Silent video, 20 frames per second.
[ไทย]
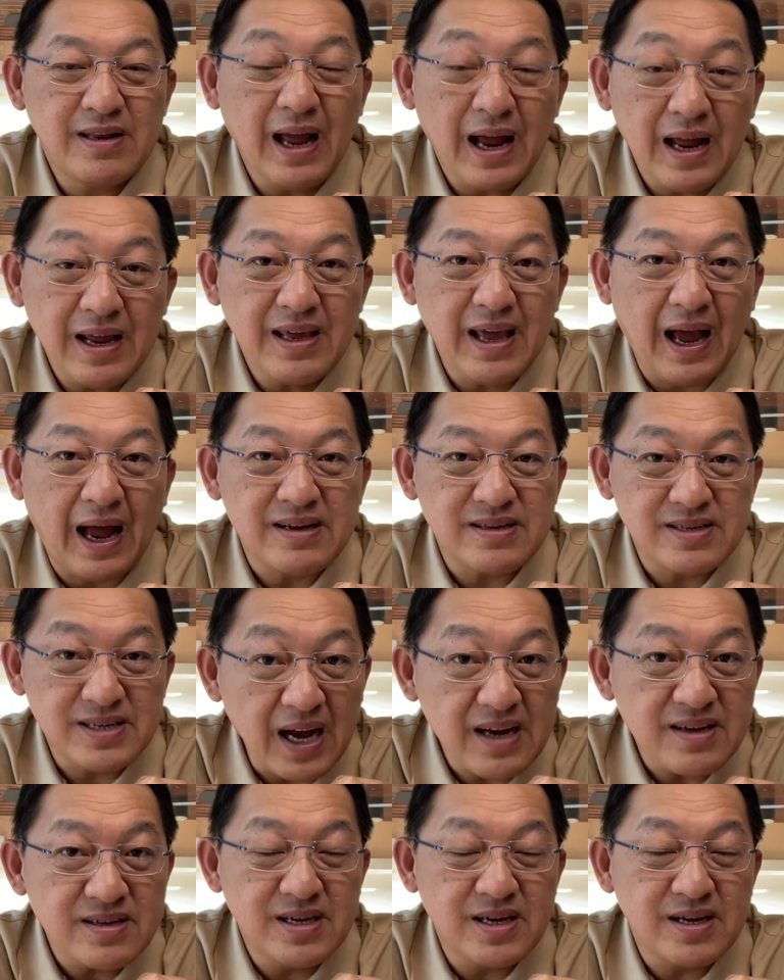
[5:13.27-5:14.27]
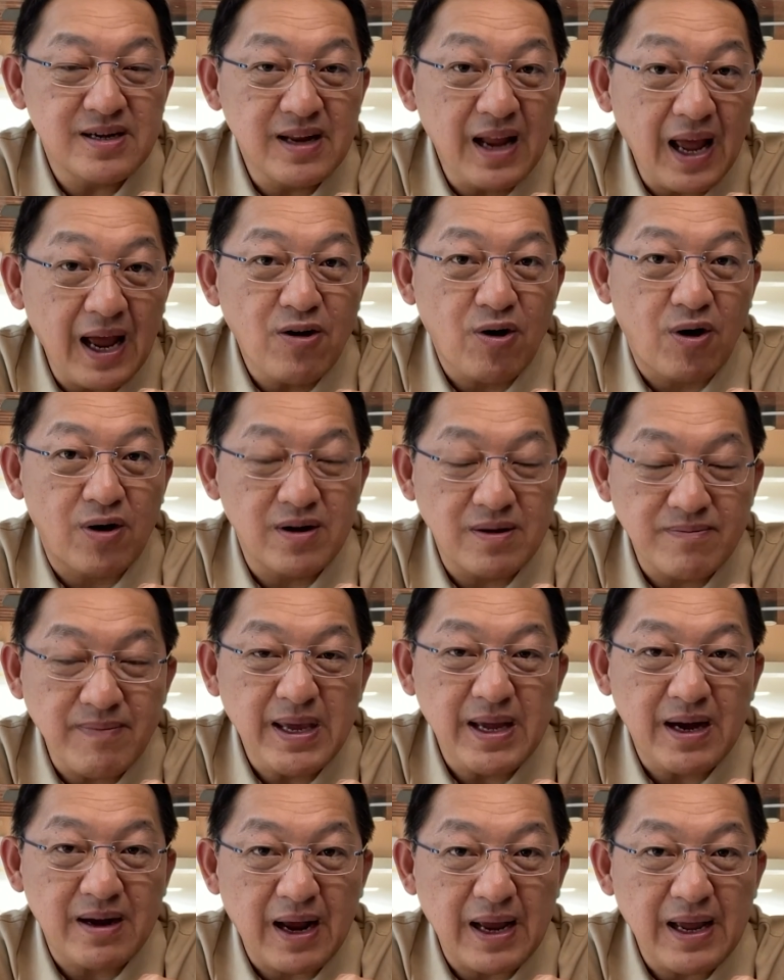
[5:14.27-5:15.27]
ได้อย่างยั่งยืนแน่นอนหรือ
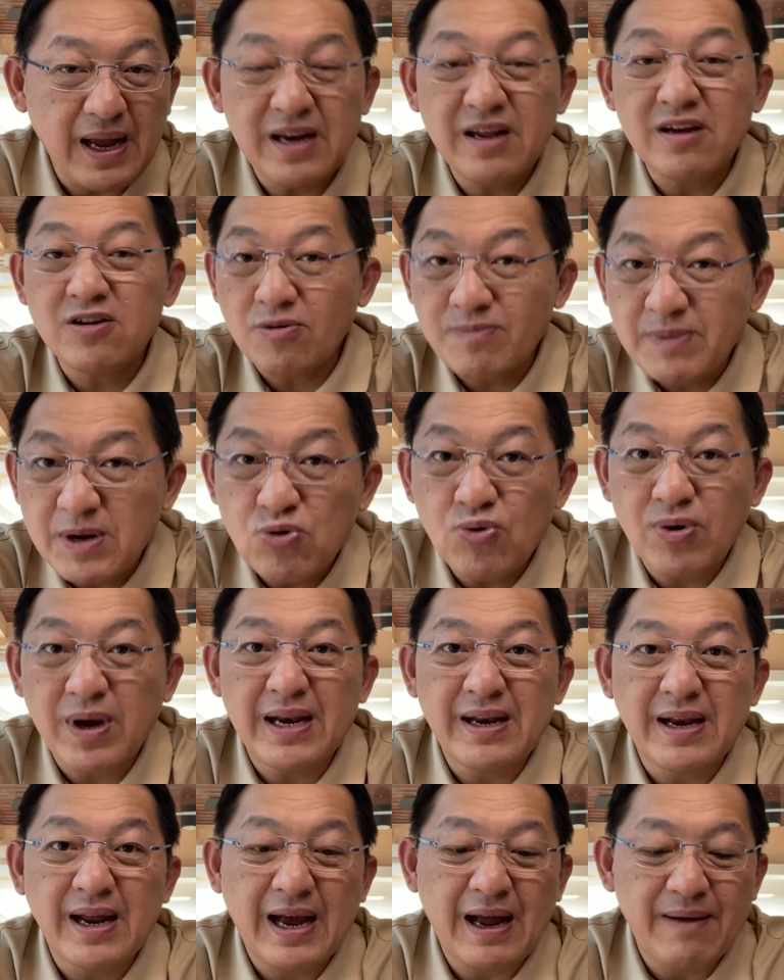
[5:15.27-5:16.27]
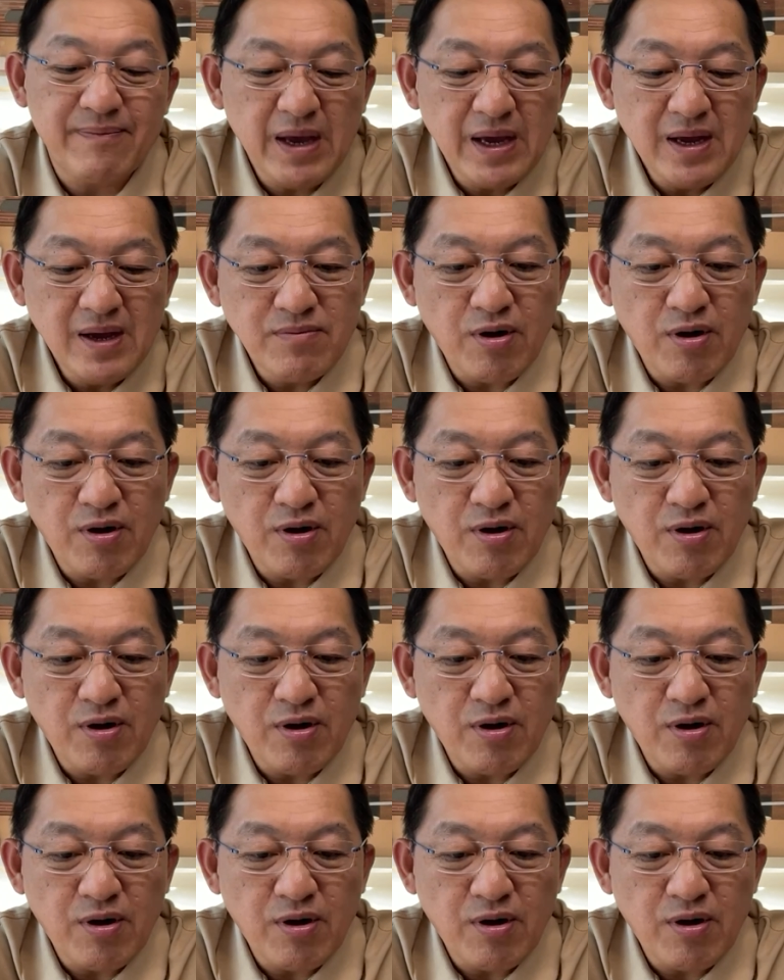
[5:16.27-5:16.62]
ไม่อย่างไร อันนี้ก็ต้องมาดูกันนะครับ